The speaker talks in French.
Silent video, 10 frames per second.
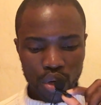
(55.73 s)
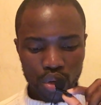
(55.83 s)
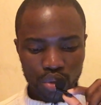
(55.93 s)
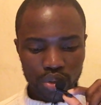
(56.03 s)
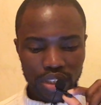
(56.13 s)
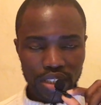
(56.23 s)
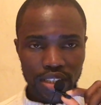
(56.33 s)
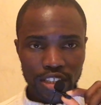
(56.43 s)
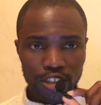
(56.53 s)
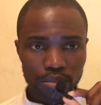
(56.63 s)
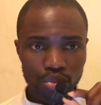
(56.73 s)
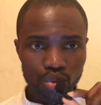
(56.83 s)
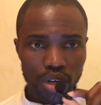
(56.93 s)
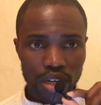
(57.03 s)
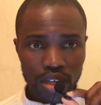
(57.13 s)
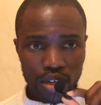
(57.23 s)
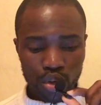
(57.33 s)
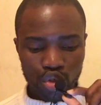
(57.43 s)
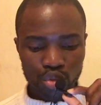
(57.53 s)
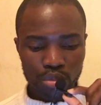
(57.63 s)
en Hongrie comme toi
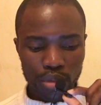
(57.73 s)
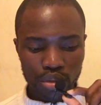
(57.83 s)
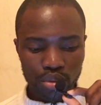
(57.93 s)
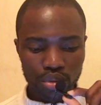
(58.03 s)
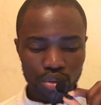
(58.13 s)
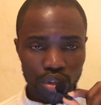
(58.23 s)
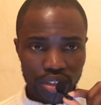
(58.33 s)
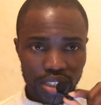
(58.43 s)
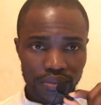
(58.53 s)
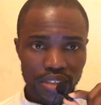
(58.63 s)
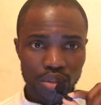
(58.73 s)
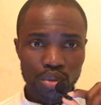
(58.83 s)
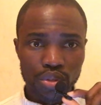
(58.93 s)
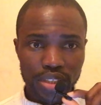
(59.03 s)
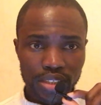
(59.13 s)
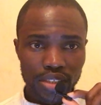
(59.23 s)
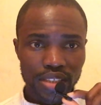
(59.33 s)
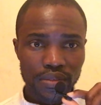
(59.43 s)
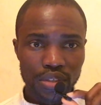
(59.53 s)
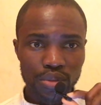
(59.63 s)
en ce moment. Donc cette vidéo, le titre de
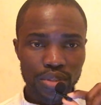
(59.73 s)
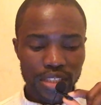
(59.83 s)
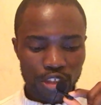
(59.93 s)
cette vidéo, c'est